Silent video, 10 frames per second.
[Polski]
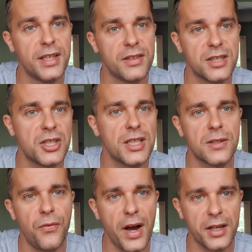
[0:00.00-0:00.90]
Więc jeśli
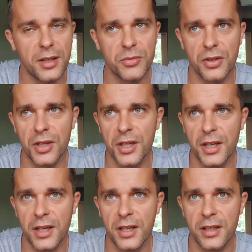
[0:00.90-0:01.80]
jest faktem, to
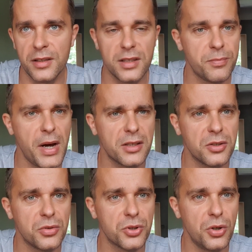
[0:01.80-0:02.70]
no jest
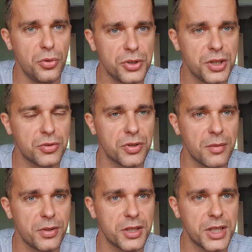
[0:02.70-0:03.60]
bardzo dużo ludzi, która
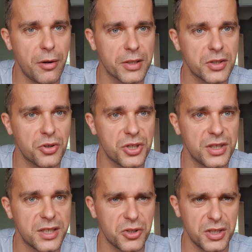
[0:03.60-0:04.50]
by chciała
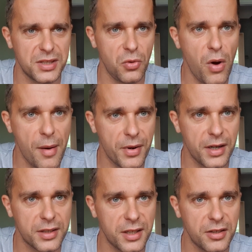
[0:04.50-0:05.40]
skorzystać chociaż z ułamka
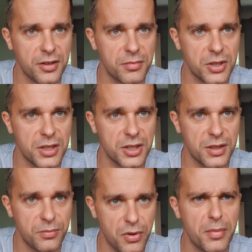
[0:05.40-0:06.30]
tego i myślę, że
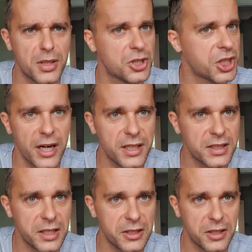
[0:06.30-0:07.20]
byłaby szalenie
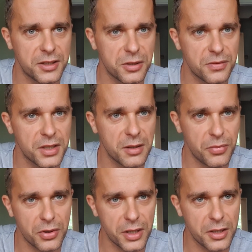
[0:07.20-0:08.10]
zainteresowana,
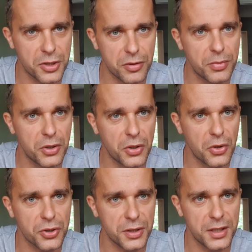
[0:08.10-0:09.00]
bo ograniczyłoby to
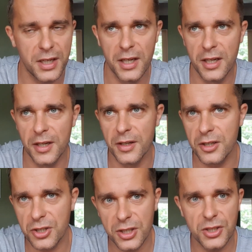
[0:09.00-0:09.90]
koszty ich
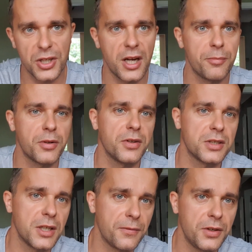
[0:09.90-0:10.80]
życia,
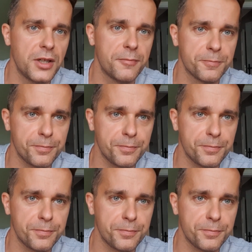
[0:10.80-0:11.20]
prowadzenia firm.